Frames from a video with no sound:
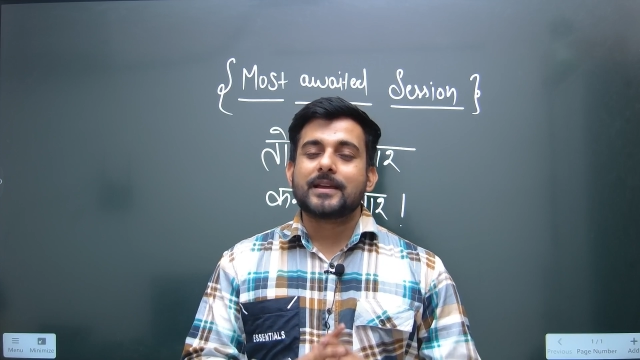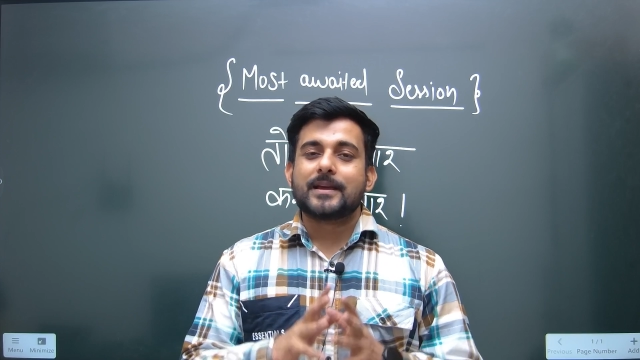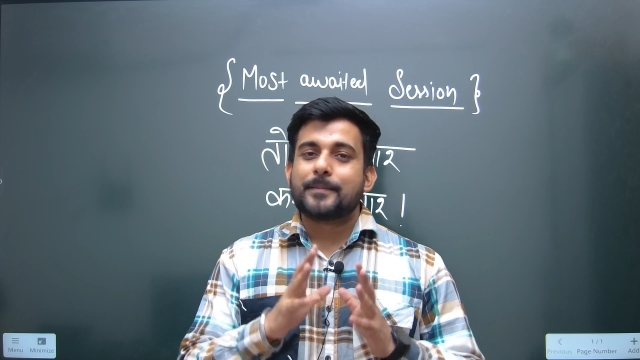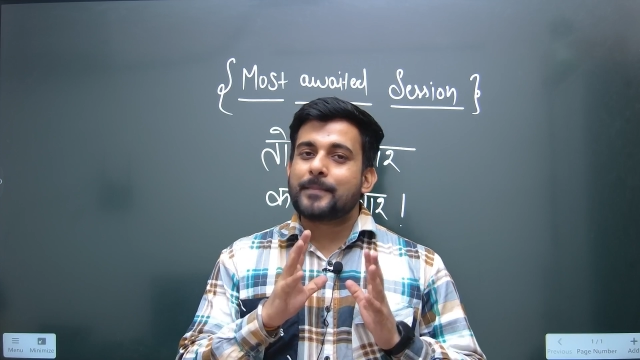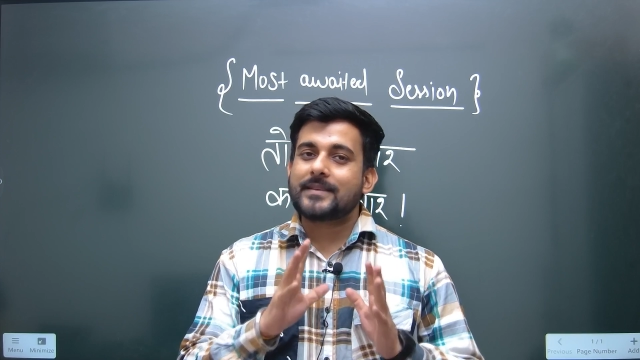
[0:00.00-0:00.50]

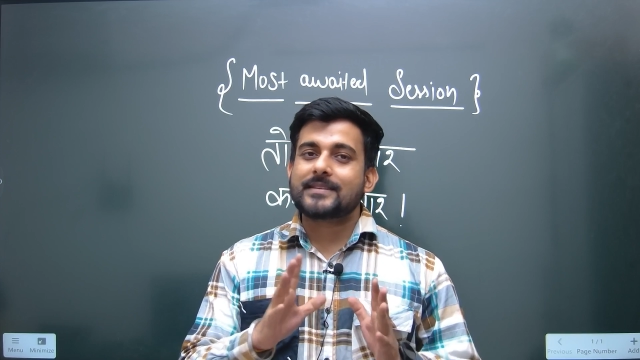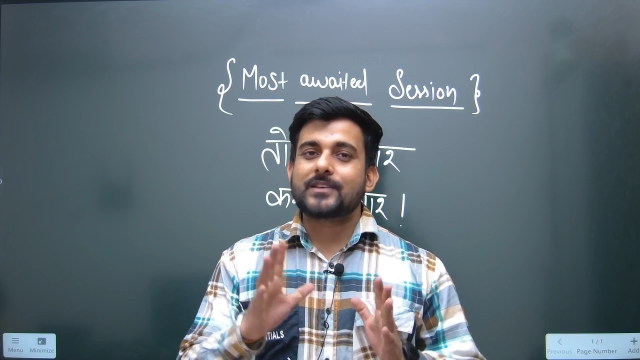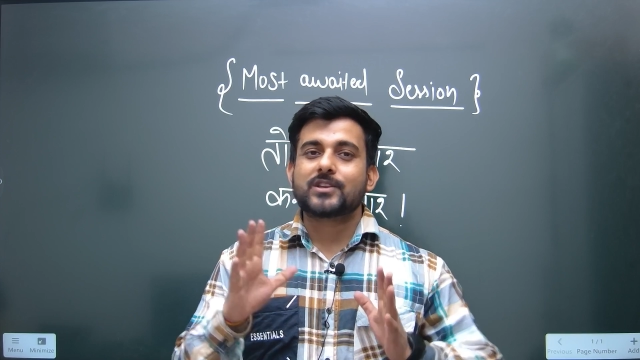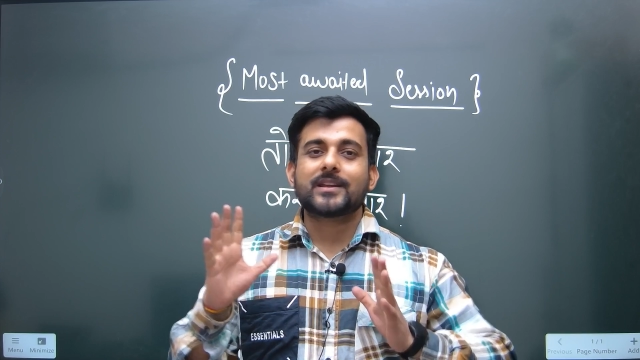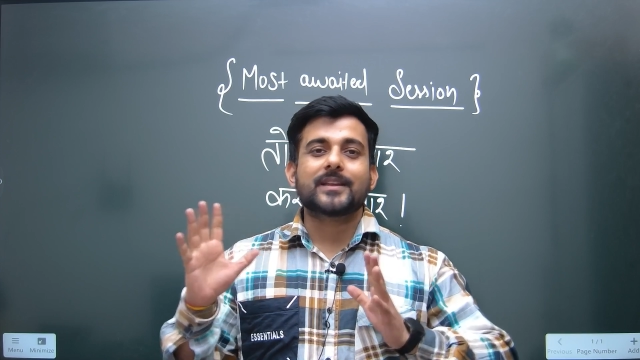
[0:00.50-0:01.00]
मैं
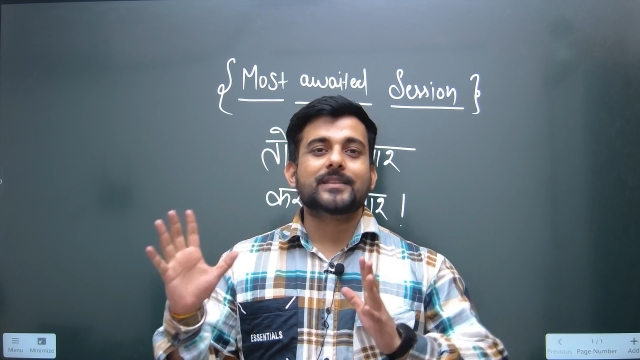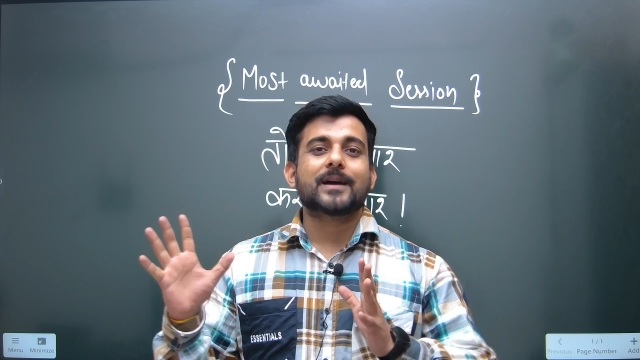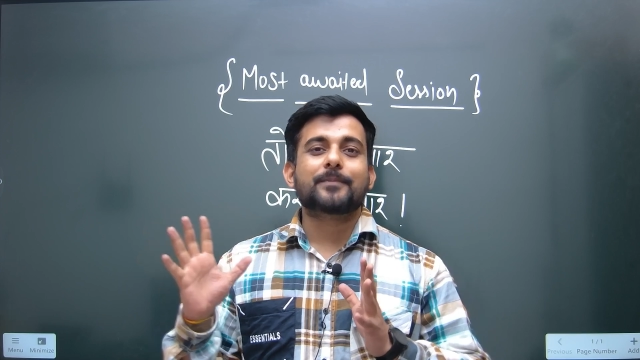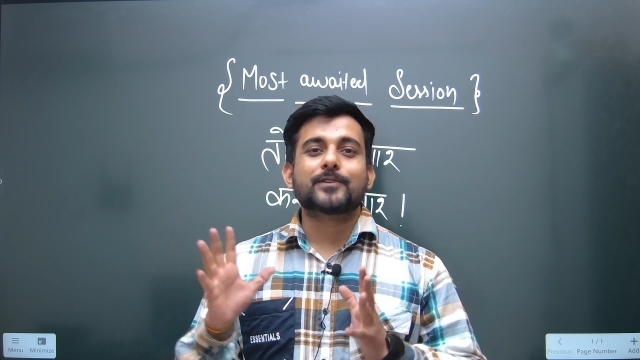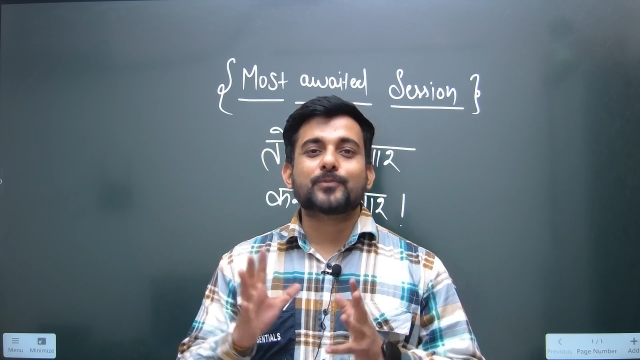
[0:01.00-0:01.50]
सेशन के अंदर
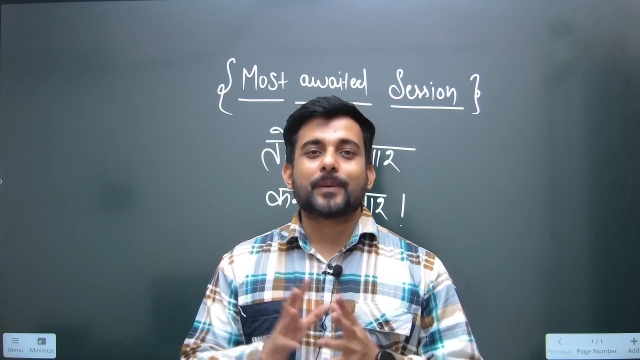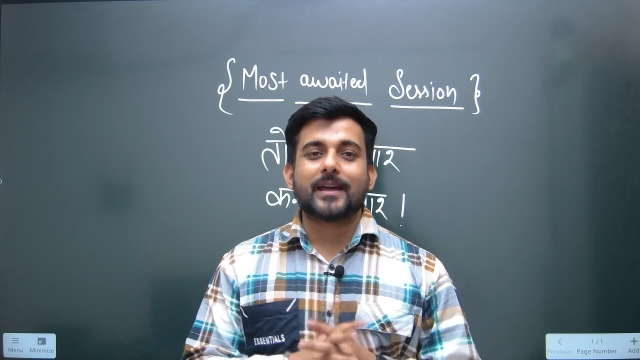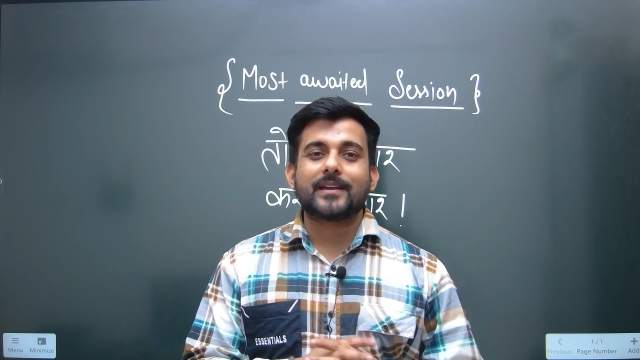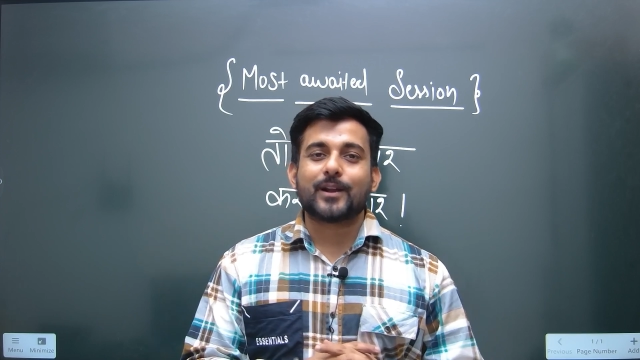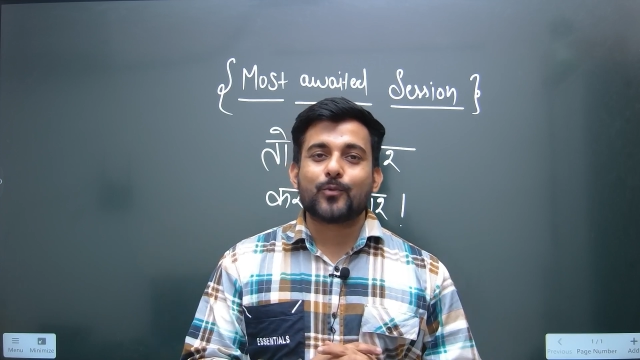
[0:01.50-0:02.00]
आपका जो पढ़ाई
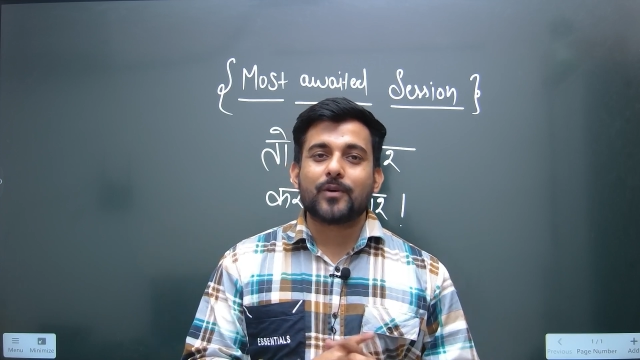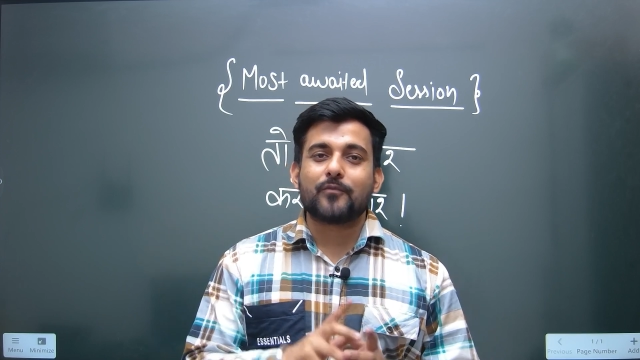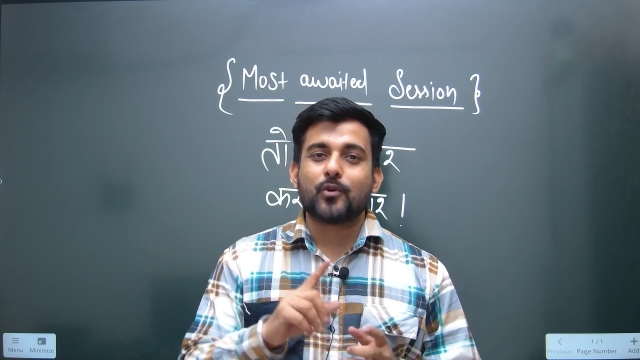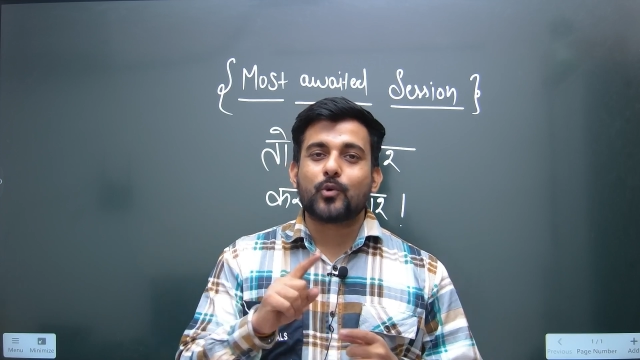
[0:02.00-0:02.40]
कराऊंगा वो